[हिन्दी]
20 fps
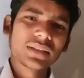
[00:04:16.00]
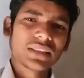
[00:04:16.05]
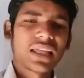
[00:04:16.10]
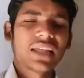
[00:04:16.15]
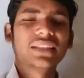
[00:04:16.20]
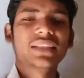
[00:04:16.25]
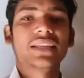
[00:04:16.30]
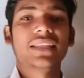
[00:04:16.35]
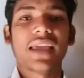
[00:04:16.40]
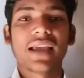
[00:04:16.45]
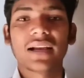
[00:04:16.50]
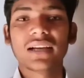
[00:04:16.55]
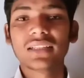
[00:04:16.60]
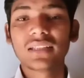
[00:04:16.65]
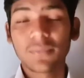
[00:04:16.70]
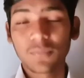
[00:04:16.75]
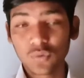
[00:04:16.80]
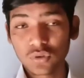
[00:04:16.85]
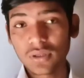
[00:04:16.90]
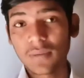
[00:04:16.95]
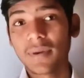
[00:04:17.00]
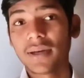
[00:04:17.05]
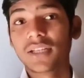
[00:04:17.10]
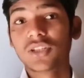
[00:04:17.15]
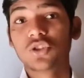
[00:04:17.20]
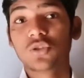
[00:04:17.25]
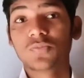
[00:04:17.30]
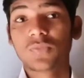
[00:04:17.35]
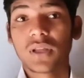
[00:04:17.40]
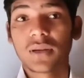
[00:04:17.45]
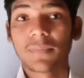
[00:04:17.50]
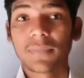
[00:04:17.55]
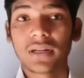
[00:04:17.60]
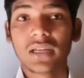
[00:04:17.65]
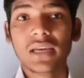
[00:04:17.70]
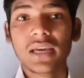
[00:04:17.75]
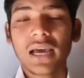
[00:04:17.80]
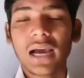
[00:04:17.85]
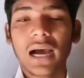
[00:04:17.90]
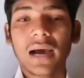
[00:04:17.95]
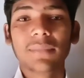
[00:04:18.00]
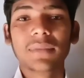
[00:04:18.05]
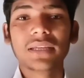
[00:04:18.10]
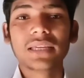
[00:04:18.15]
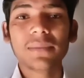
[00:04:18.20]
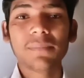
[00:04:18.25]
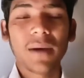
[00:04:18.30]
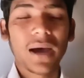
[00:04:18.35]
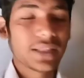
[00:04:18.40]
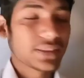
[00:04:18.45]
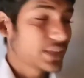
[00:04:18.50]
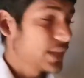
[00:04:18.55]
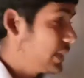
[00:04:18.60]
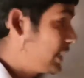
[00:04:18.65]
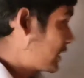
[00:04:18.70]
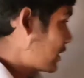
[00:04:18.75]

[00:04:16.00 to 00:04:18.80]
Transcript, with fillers: बता दिया जाएगा सब कुछ हमारे यूट्यूब चैनल पर अब देखिए बात कर